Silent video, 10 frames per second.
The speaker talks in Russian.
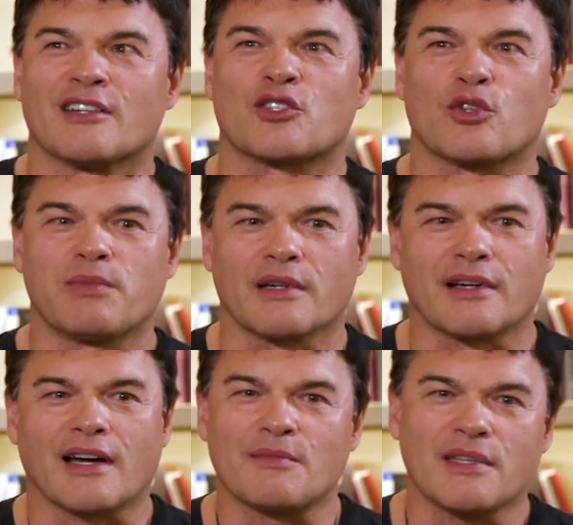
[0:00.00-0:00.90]

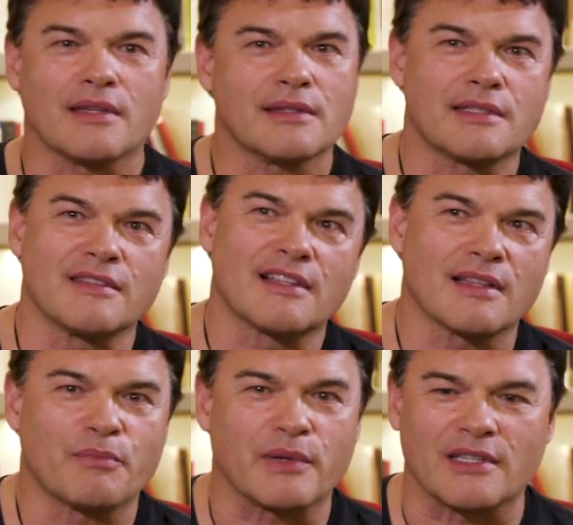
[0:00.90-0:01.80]
чтобы ко мне
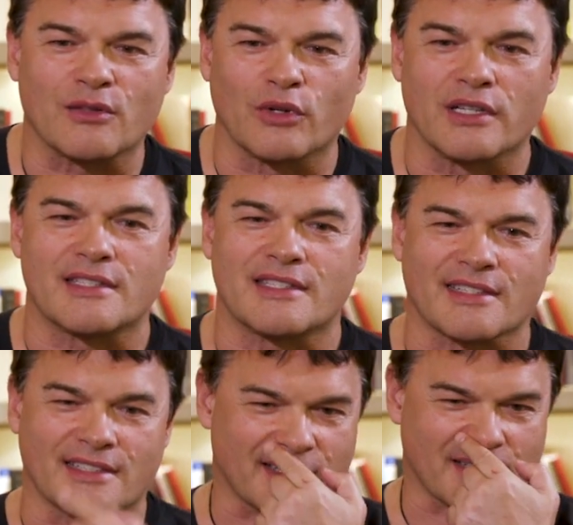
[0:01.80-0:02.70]
действительно потянулись
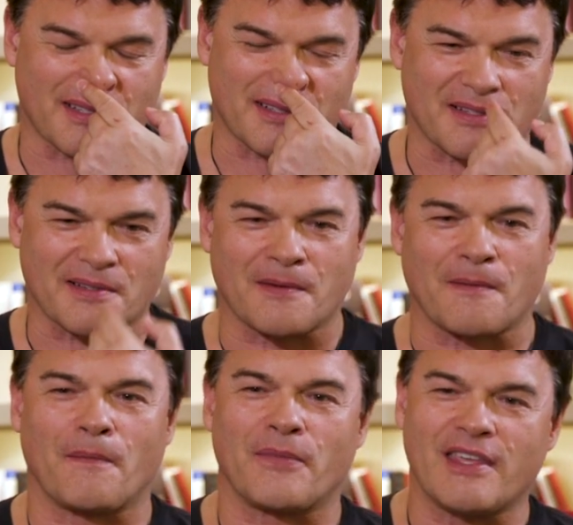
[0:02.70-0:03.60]

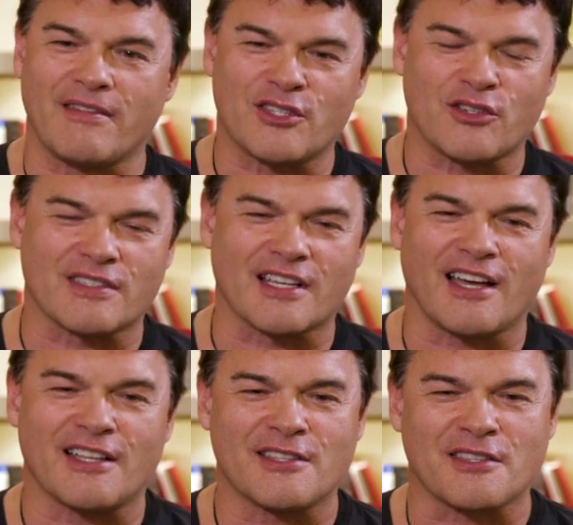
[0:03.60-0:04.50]
э, девичьи
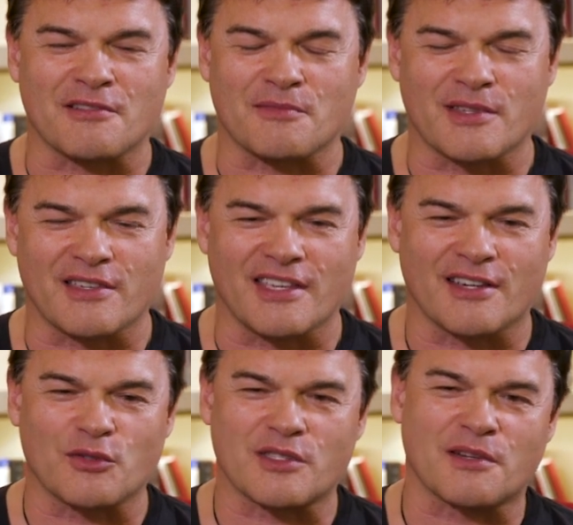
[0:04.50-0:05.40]
взгляды там, и
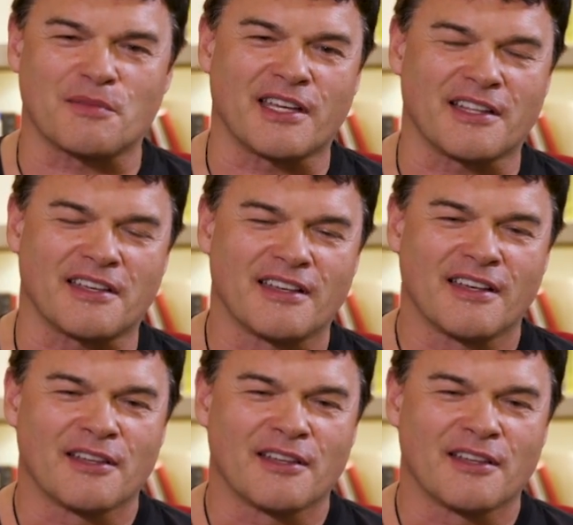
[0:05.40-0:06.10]
их устремления.